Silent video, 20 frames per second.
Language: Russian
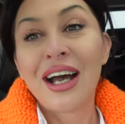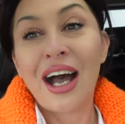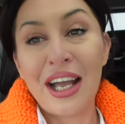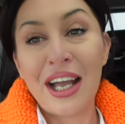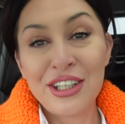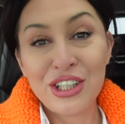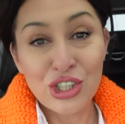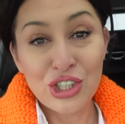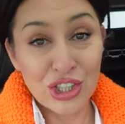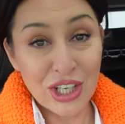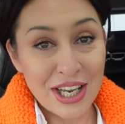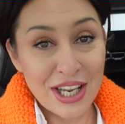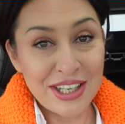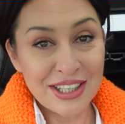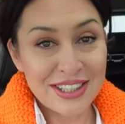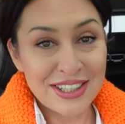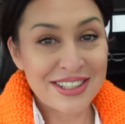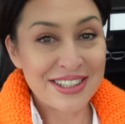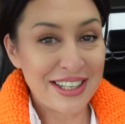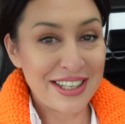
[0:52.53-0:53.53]
они
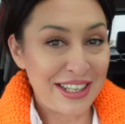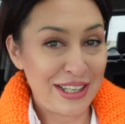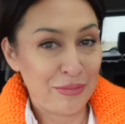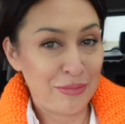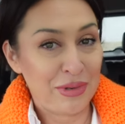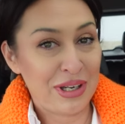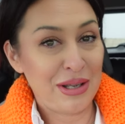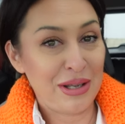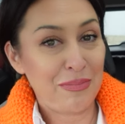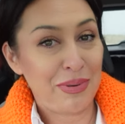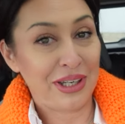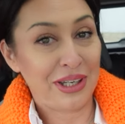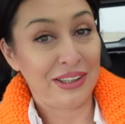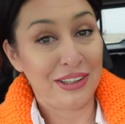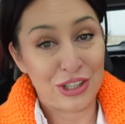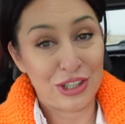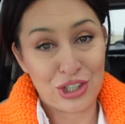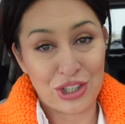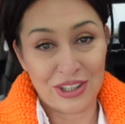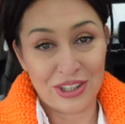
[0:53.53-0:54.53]
женятся, и мы
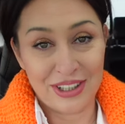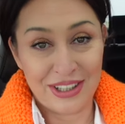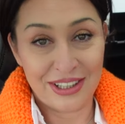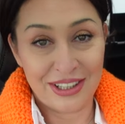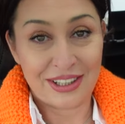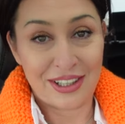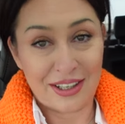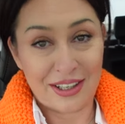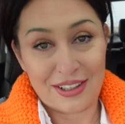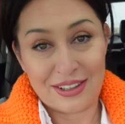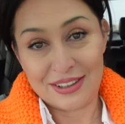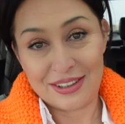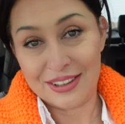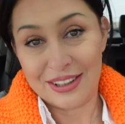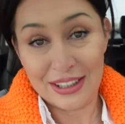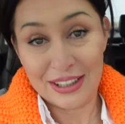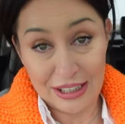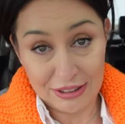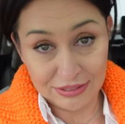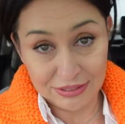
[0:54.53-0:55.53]
приглашены как
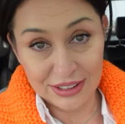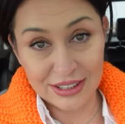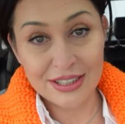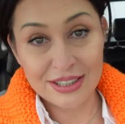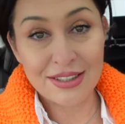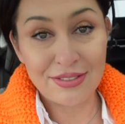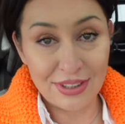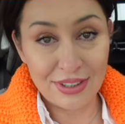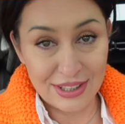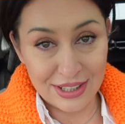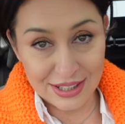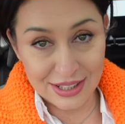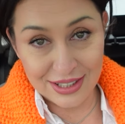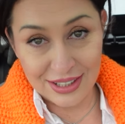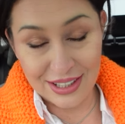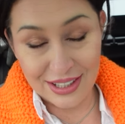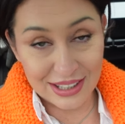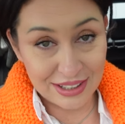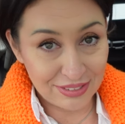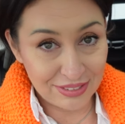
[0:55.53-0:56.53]
главные
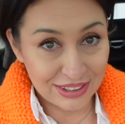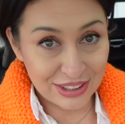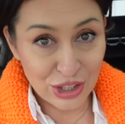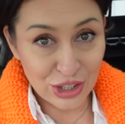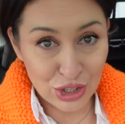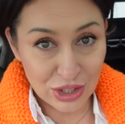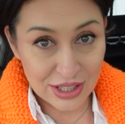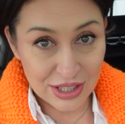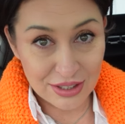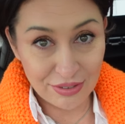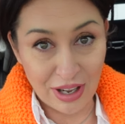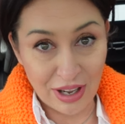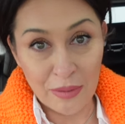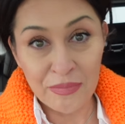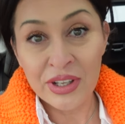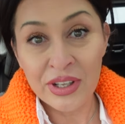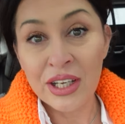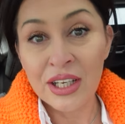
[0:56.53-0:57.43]
свидетели этого торжества.